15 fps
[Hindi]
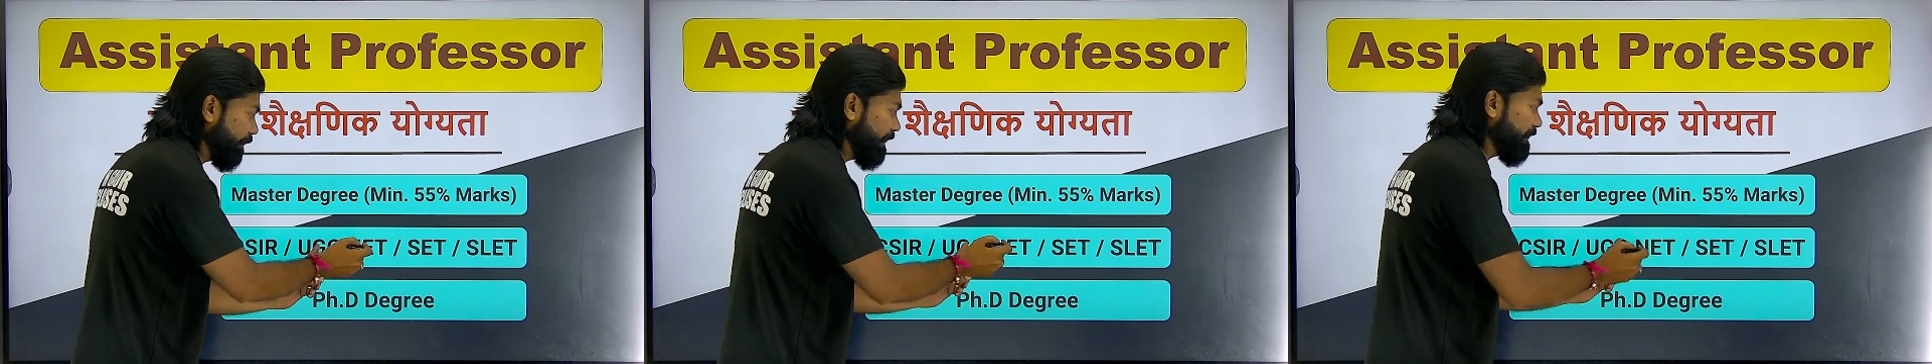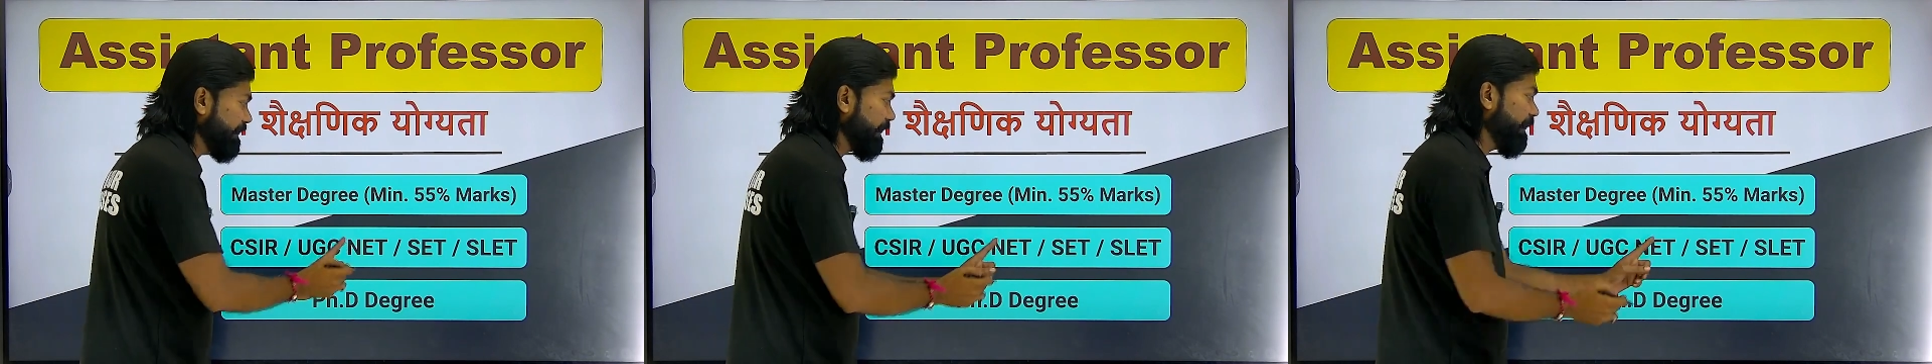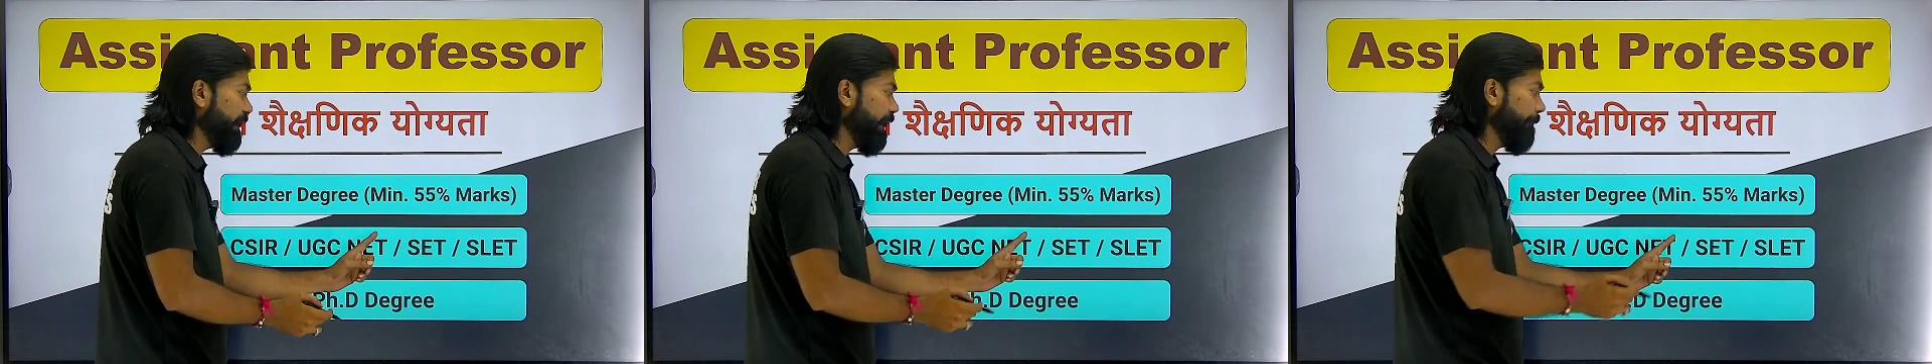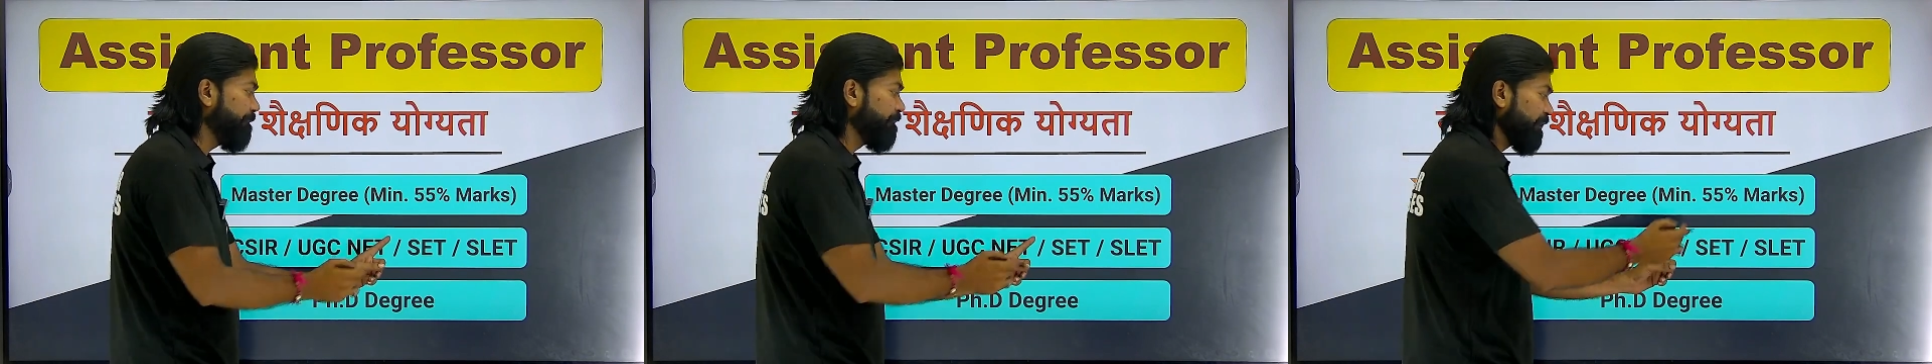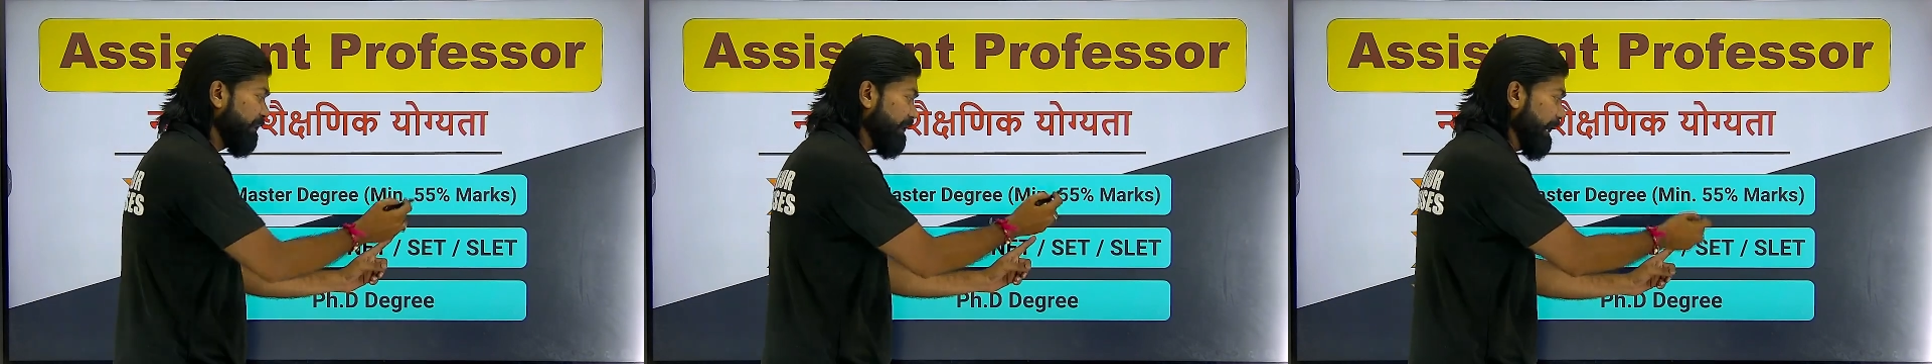चाहिए
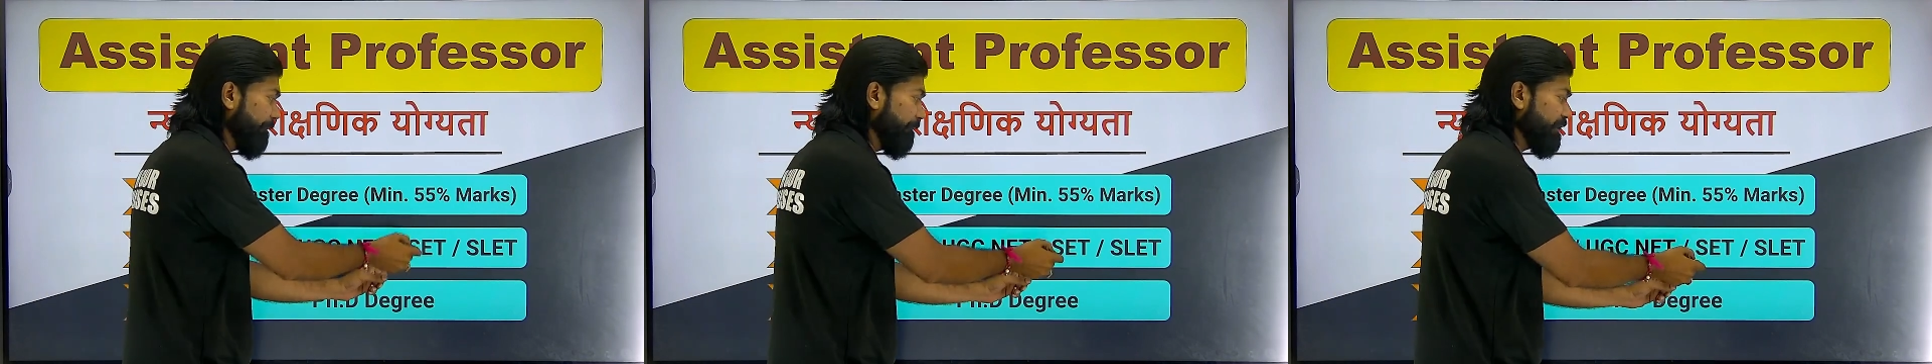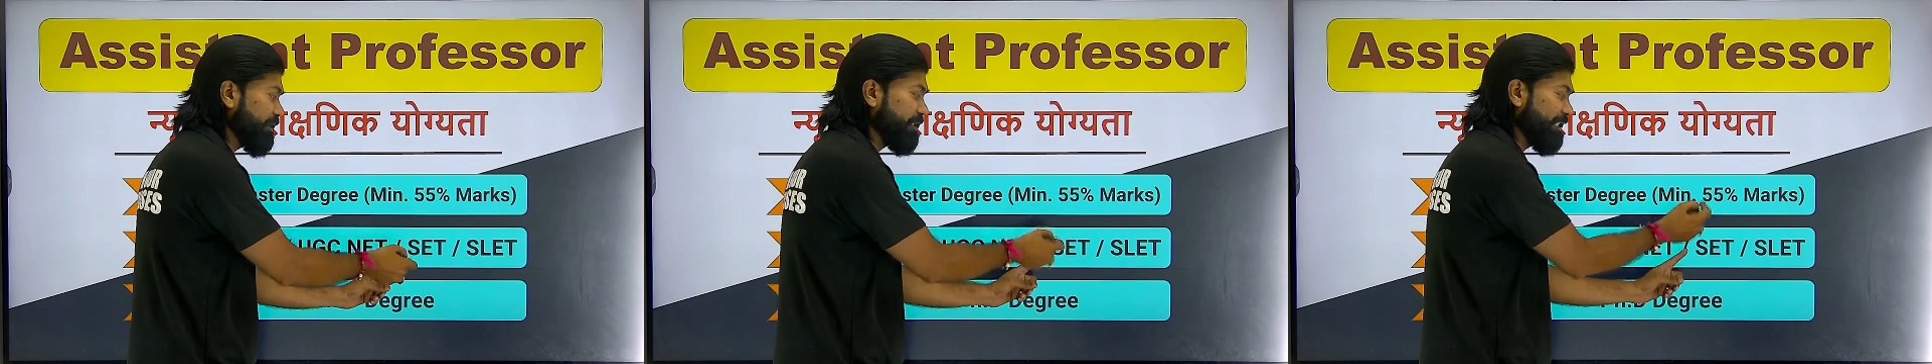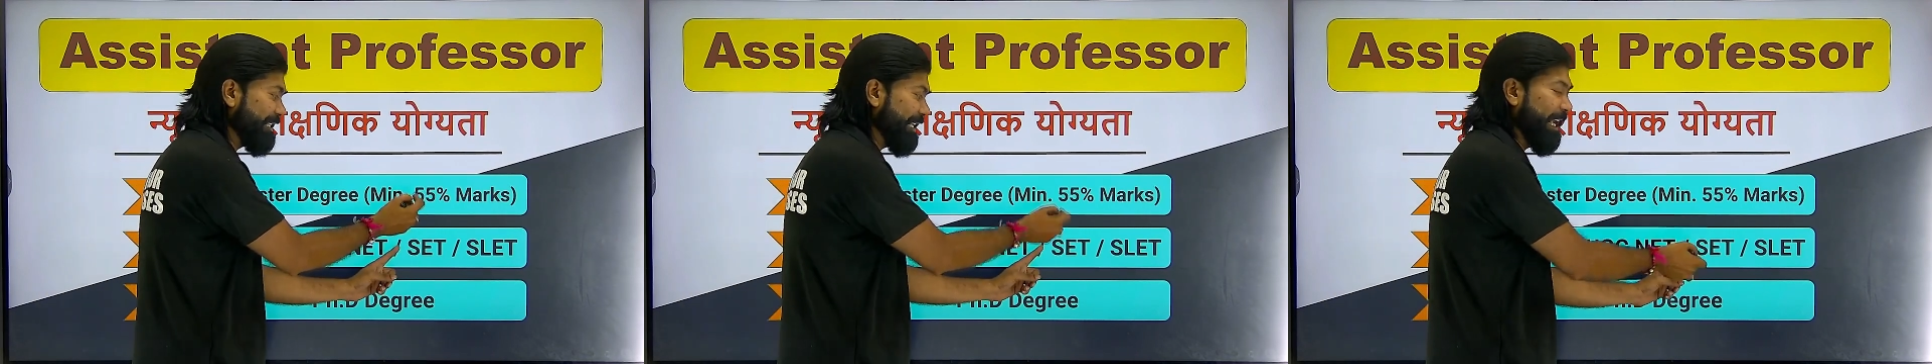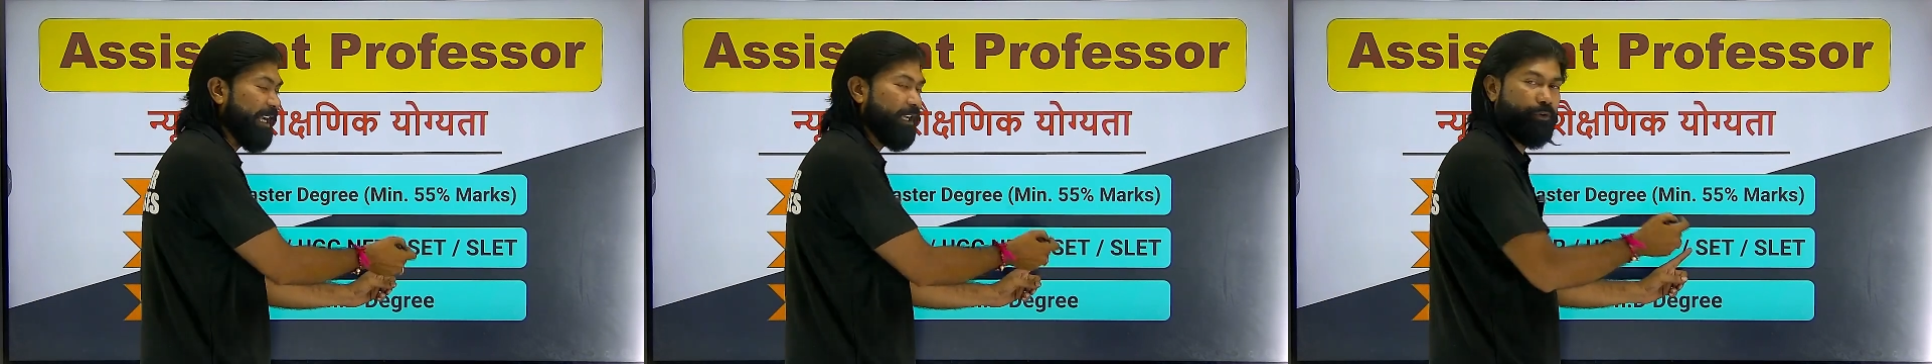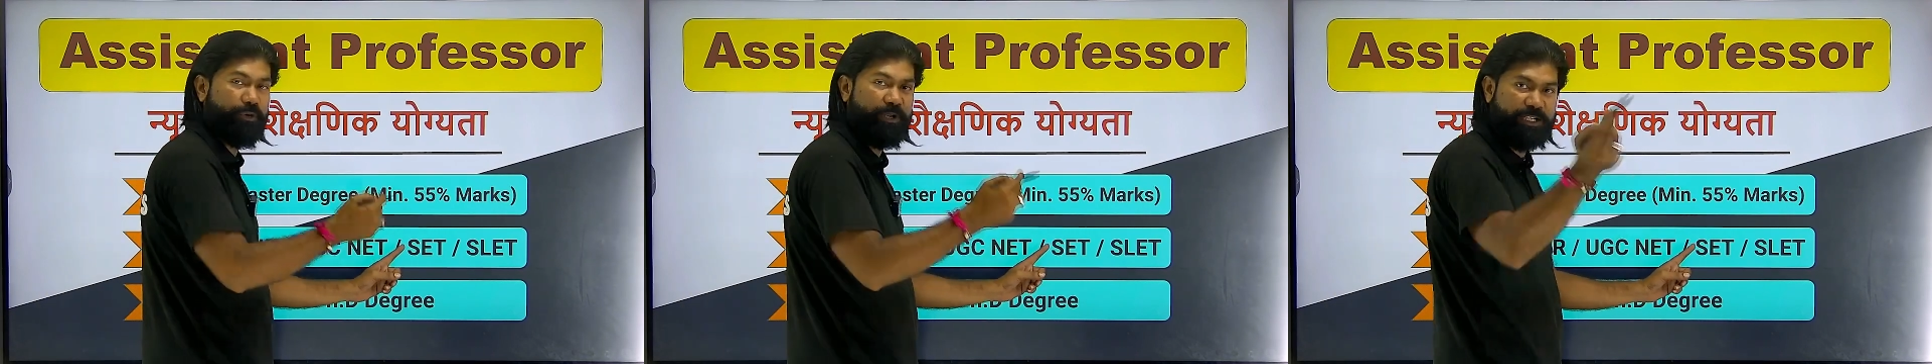या फिर स्टेट
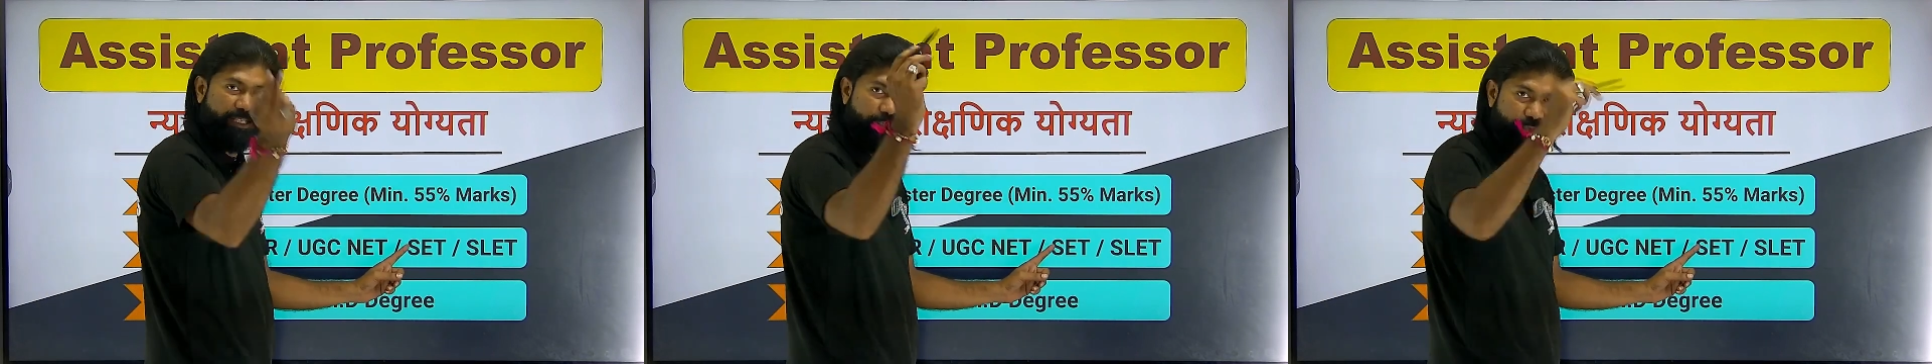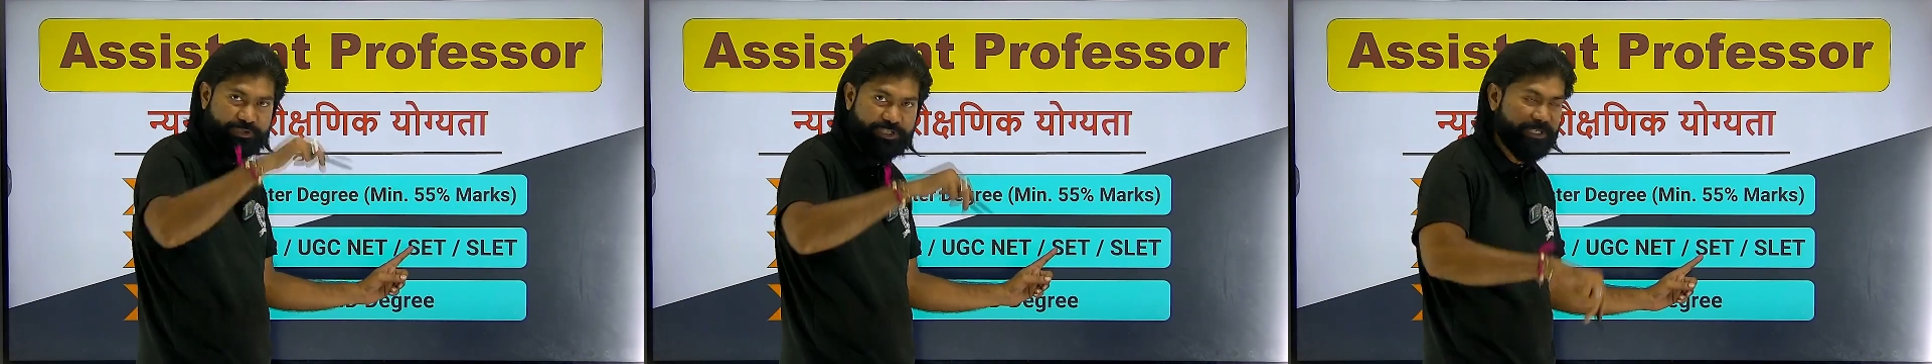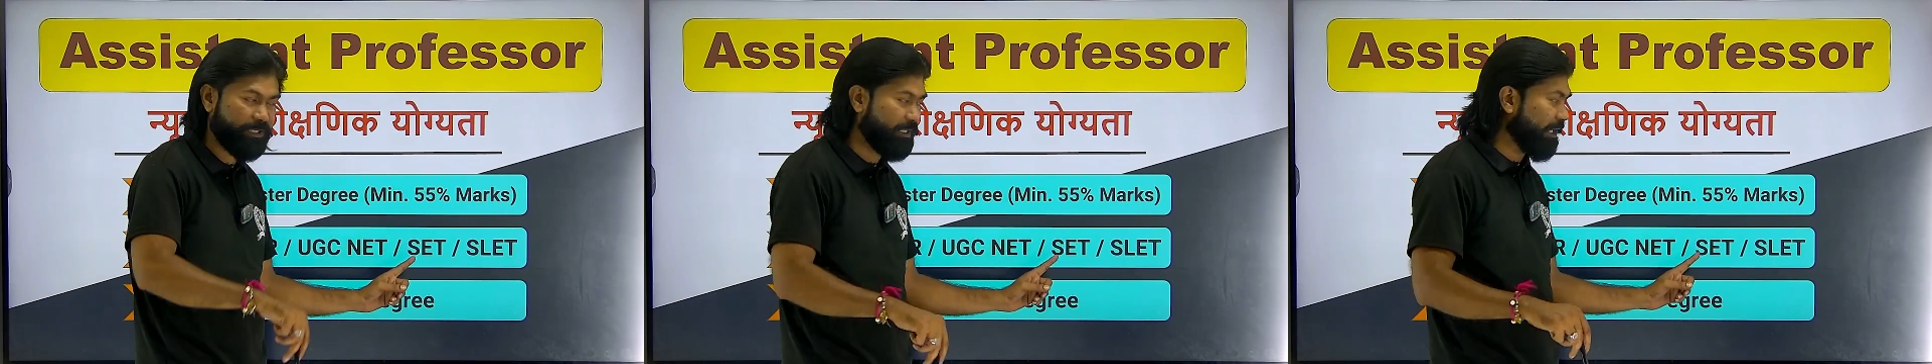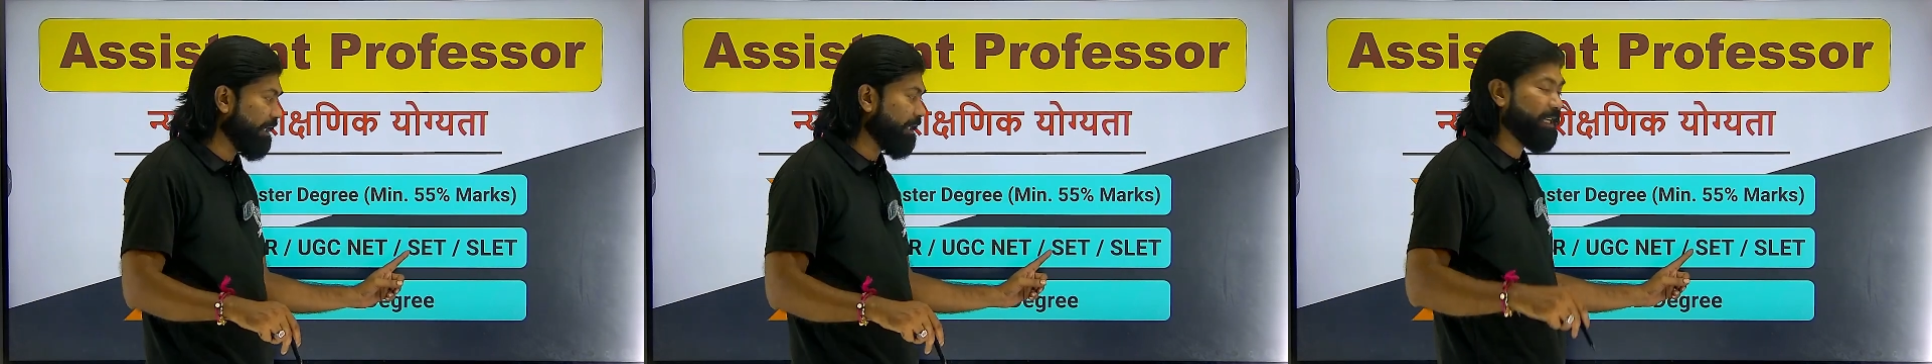होना चाहिए उसी स्टेट का